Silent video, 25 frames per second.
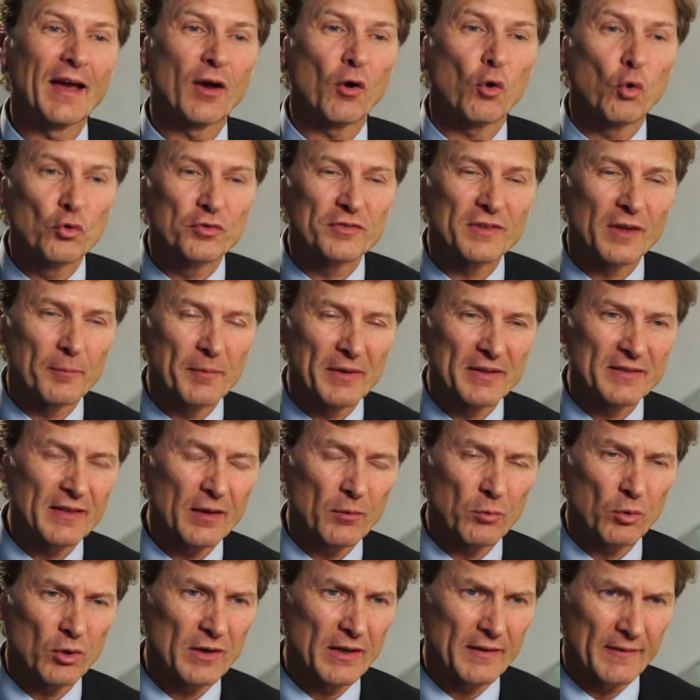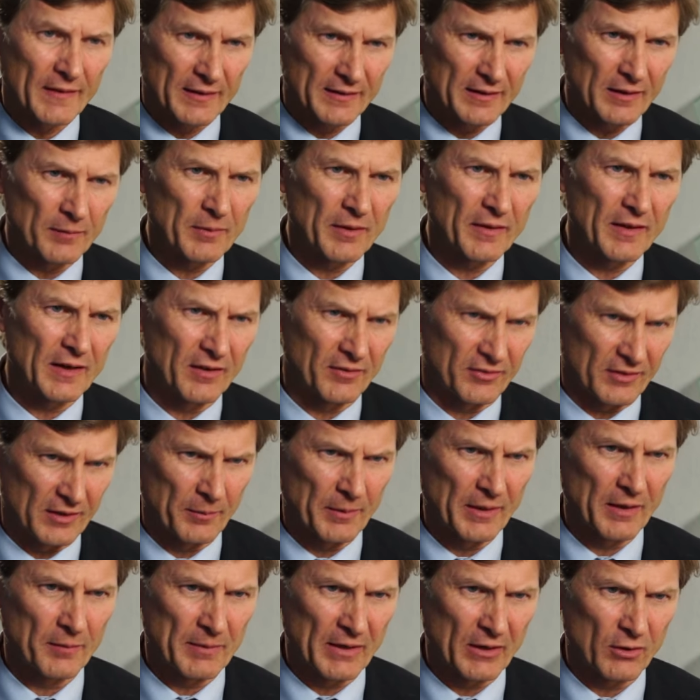justamente abonan al tema de la
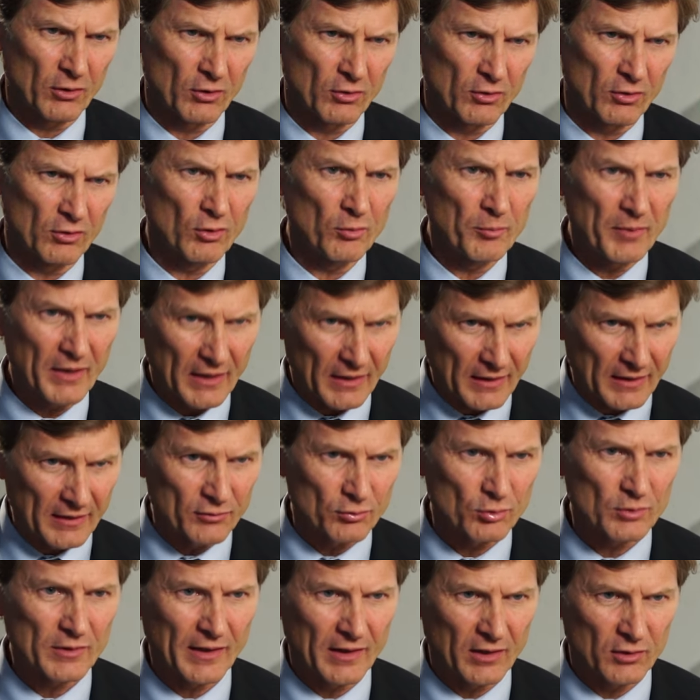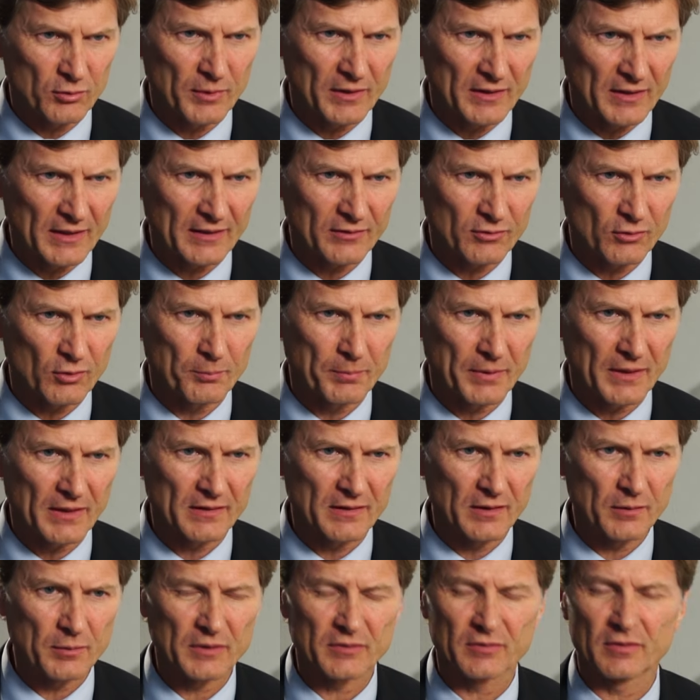estabilidad macroeconómica, que es una de las ventajas
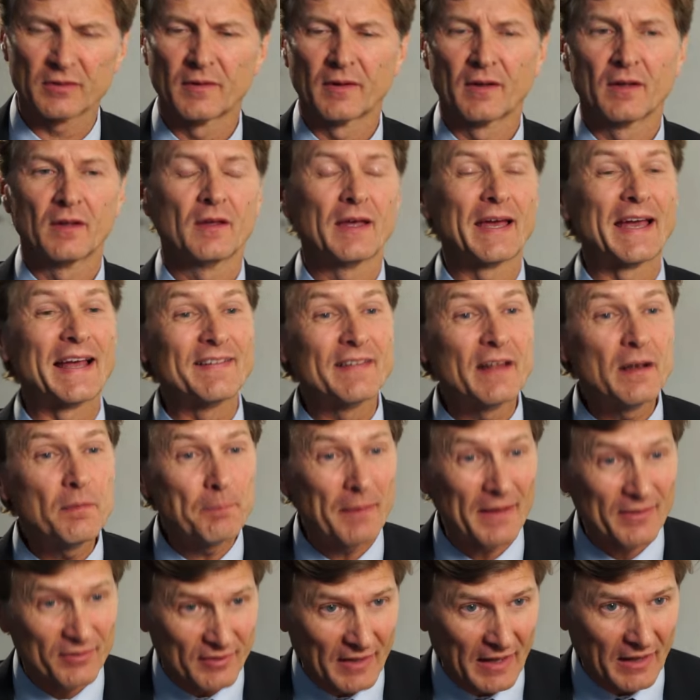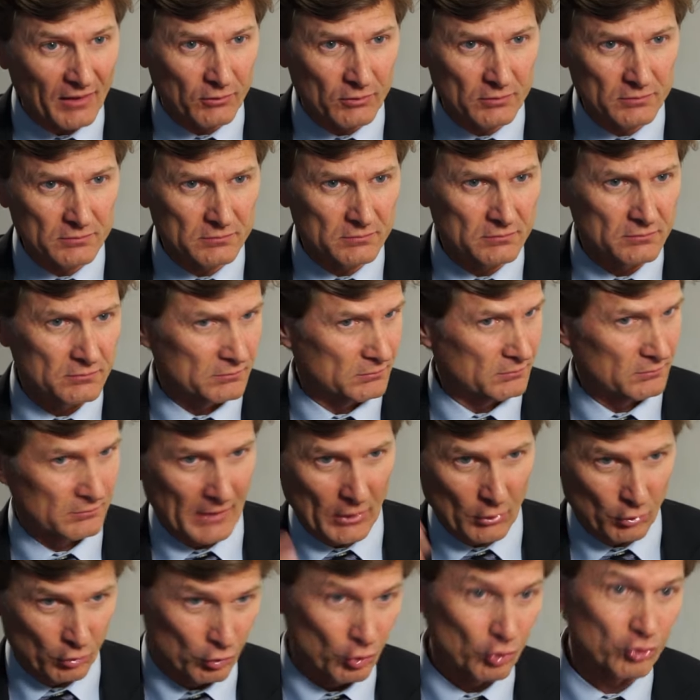comparativas. En el pasado,
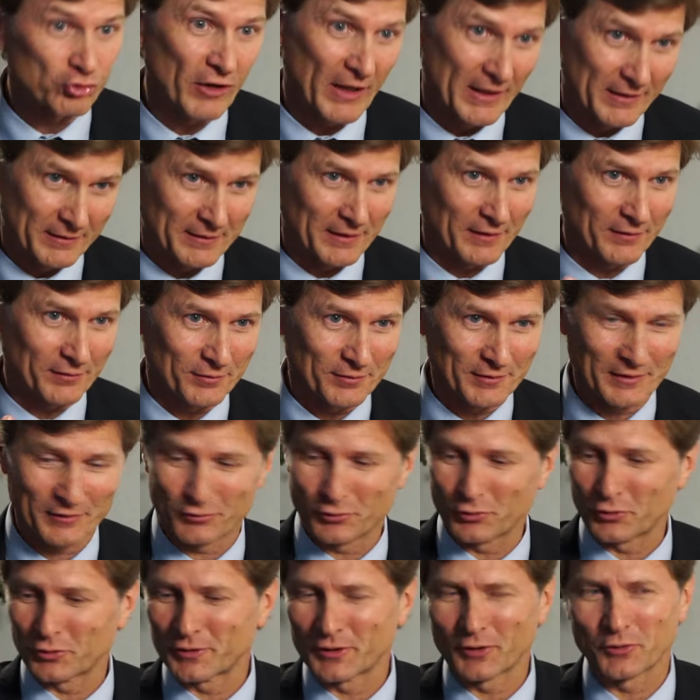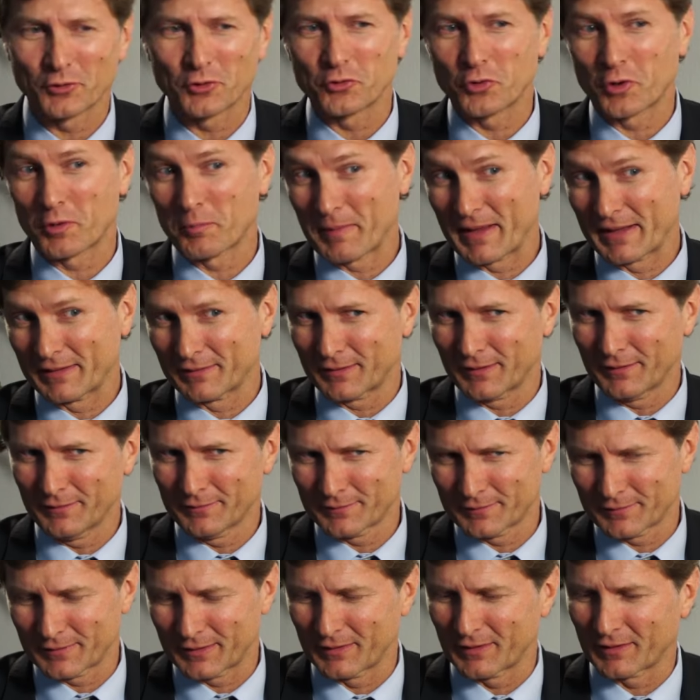en los 80 eso lo tengo yo en mente,
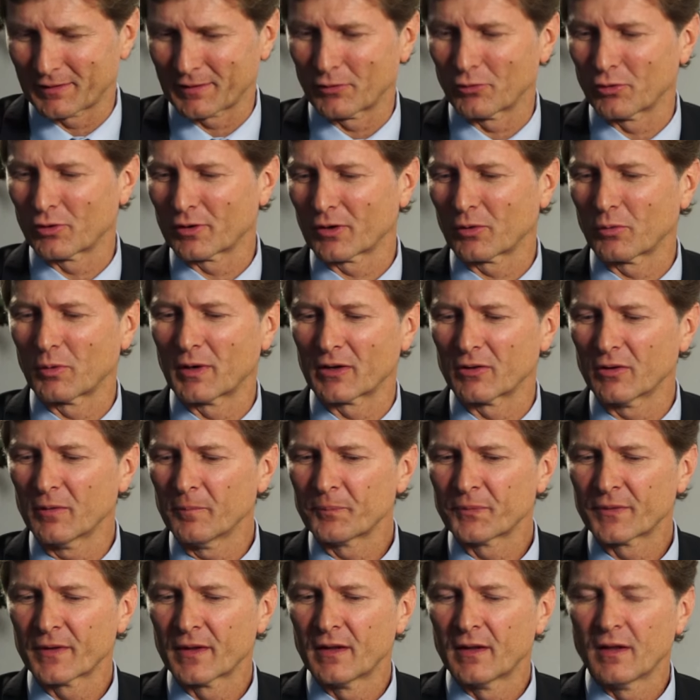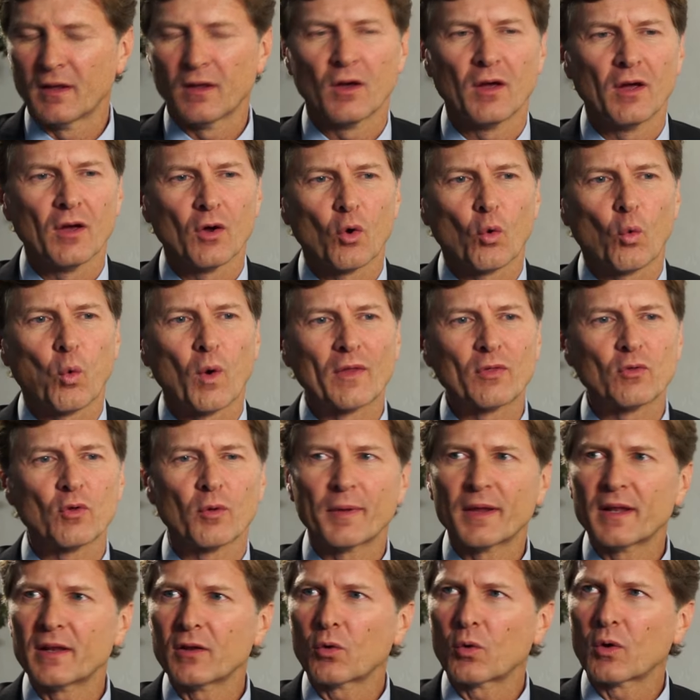lo recuerdo, cuando,
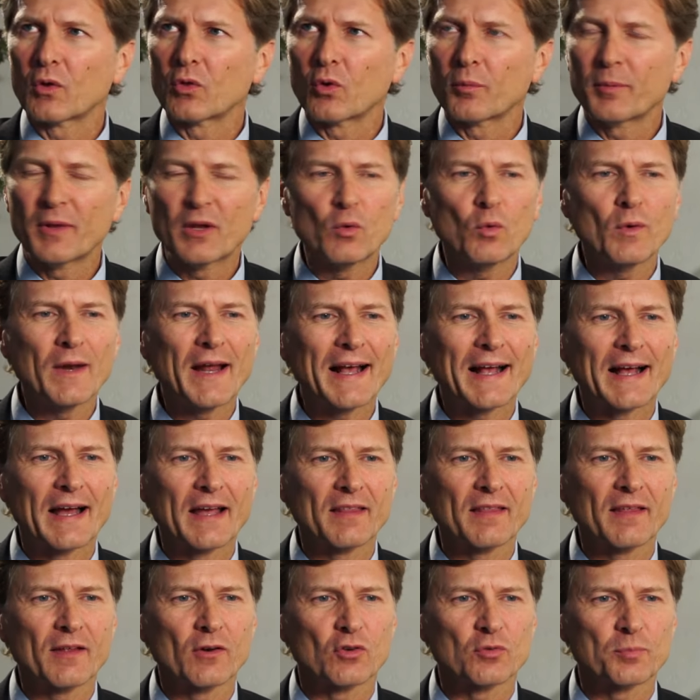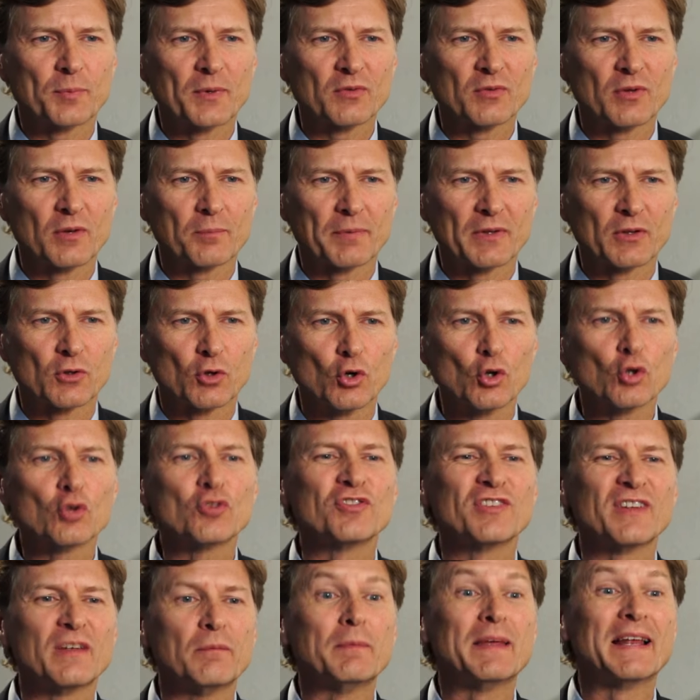cuando vino una caída de los precios del petróleo
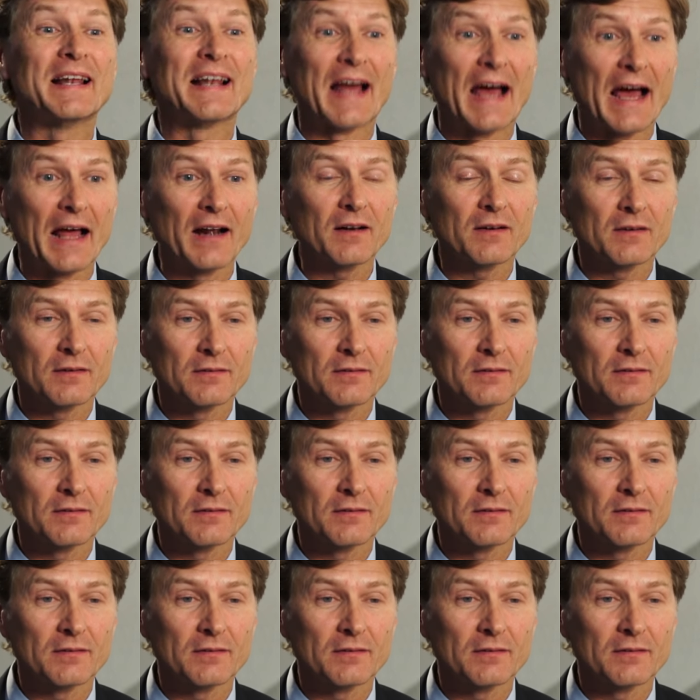similar,